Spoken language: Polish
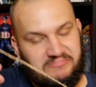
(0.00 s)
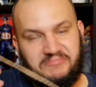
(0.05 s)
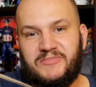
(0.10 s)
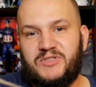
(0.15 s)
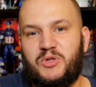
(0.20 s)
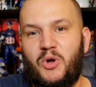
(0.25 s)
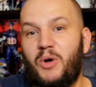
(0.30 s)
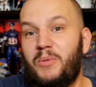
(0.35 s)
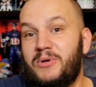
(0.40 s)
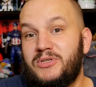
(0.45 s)

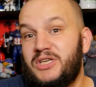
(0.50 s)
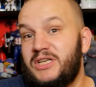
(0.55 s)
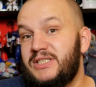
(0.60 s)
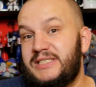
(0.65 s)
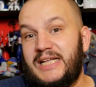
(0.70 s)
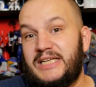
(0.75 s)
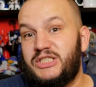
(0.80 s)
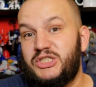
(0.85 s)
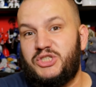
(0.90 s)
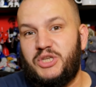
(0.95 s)
To może
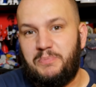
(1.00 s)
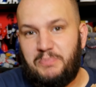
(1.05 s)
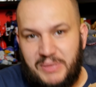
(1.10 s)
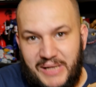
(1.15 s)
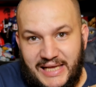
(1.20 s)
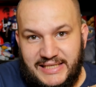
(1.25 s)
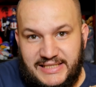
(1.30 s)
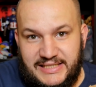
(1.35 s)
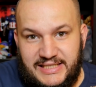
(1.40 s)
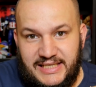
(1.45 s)
znaczyć, że
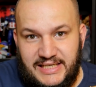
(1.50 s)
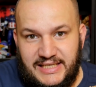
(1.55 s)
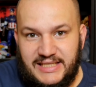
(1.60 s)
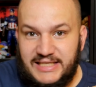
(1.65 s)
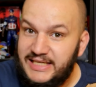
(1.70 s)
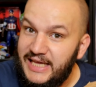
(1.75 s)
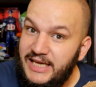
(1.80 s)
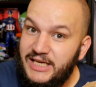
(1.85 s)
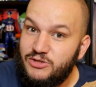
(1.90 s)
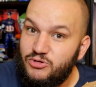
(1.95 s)

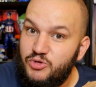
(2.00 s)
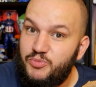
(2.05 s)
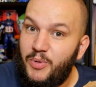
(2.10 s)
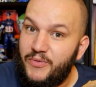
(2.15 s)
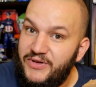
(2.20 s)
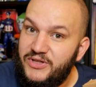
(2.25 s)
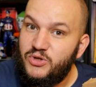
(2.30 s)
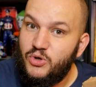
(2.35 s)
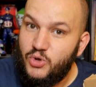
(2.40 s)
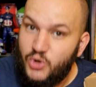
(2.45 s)
plastik nie jest
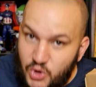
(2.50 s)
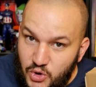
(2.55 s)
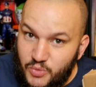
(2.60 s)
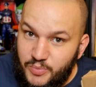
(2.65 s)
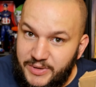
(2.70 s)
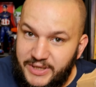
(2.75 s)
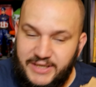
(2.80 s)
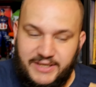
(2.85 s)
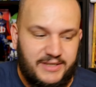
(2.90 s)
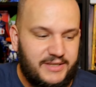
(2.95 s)
odpowiednio
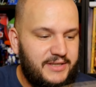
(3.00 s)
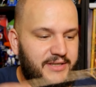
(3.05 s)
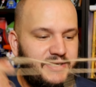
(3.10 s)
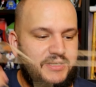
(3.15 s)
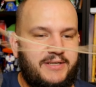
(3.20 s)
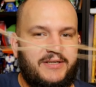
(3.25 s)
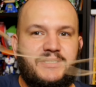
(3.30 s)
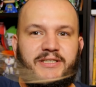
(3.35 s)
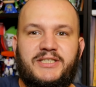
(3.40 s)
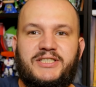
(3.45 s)
gruby.
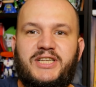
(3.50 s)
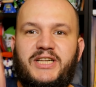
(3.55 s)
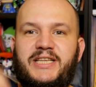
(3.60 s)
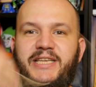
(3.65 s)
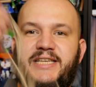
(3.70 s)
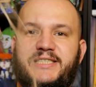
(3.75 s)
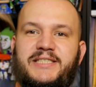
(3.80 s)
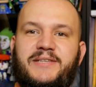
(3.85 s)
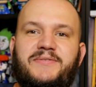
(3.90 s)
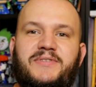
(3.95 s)
Jeżeli
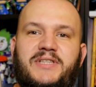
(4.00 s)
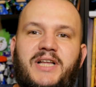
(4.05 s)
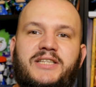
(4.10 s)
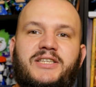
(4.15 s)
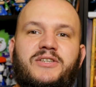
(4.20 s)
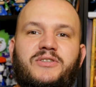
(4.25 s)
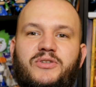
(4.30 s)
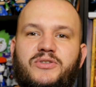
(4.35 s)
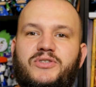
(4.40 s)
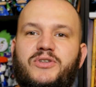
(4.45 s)
jestem w
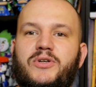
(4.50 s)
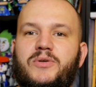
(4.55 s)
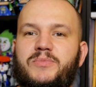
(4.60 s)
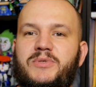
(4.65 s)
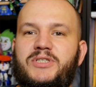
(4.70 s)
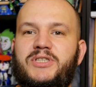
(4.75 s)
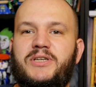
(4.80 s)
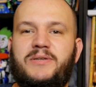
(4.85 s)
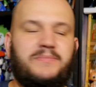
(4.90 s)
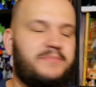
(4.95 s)
stanie to
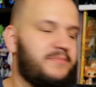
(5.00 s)
zrobić.